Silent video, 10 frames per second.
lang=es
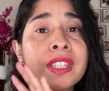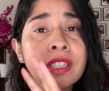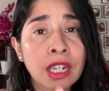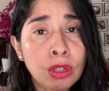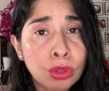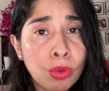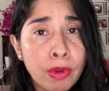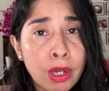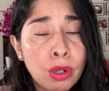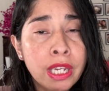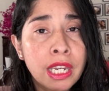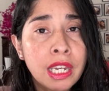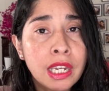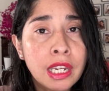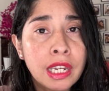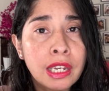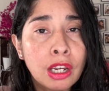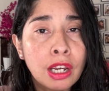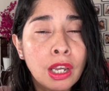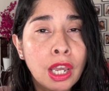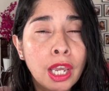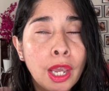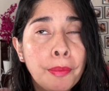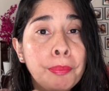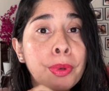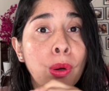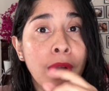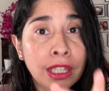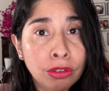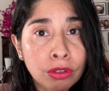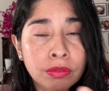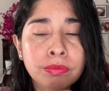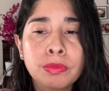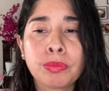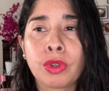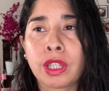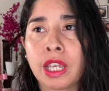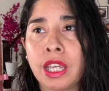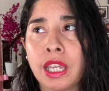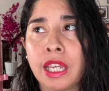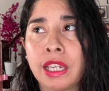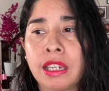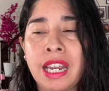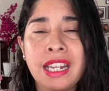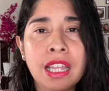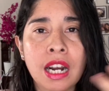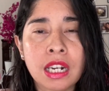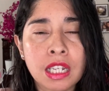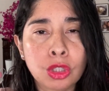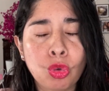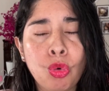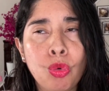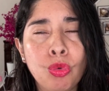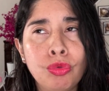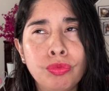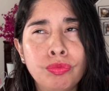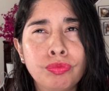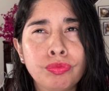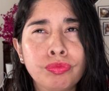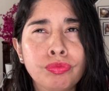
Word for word: Ya lo estuve eh, probando porque quería darles un